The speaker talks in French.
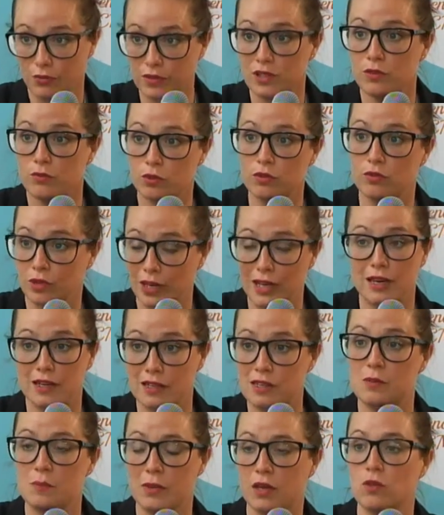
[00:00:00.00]
vivre une réelle
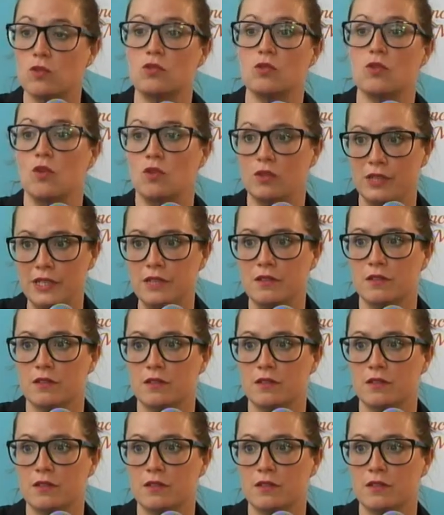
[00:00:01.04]
expérience en ligne.